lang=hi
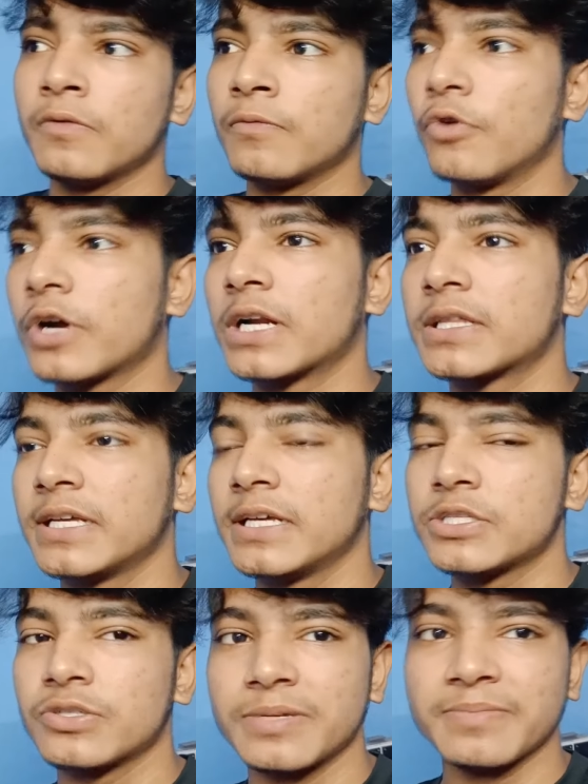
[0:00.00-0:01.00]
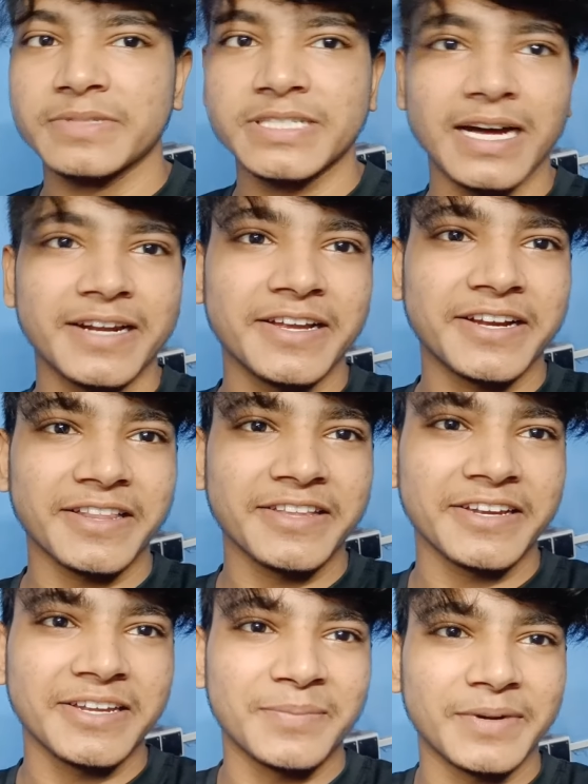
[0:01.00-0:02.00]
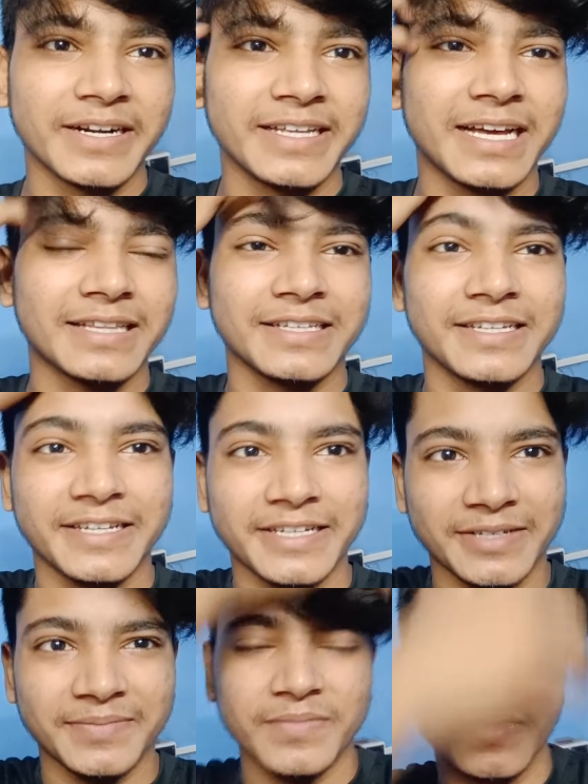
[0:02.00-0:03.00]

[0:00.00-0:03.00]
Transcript: वो करते हैं जो जिम जा रहे हैं करने के लिए पर डे जाते हैं ठीक है